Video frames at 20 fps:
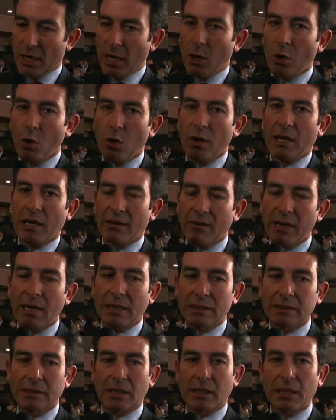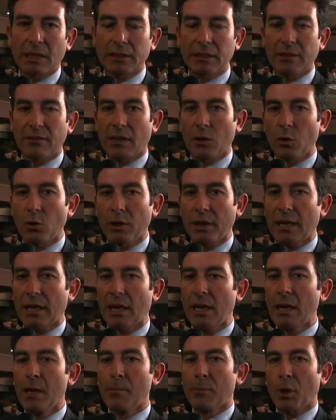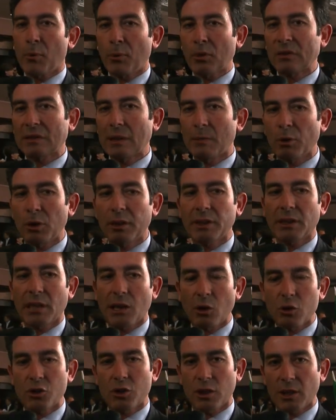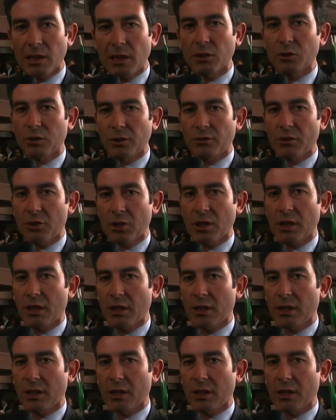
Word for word: è l'unica vera alternativa, l'unica proposta politica oggi in grado di vincere le